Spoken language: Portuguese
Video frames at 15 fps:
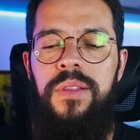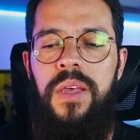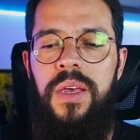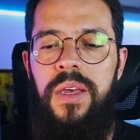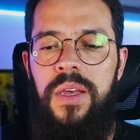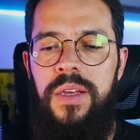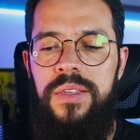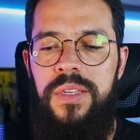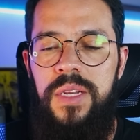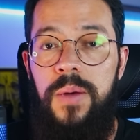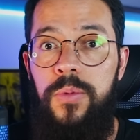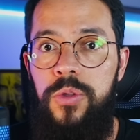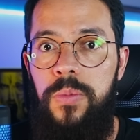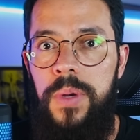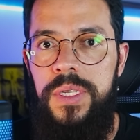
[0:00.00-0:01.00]
é,
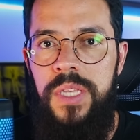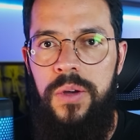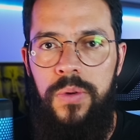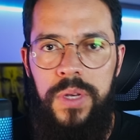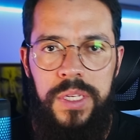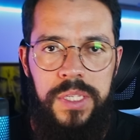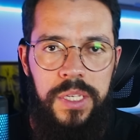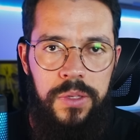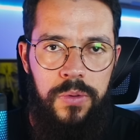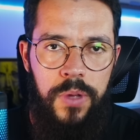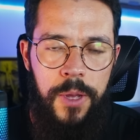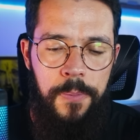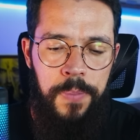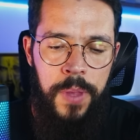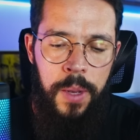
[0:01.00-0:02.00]
seria muito mais reconhecido,
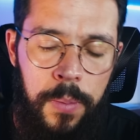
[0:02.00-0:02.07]
né?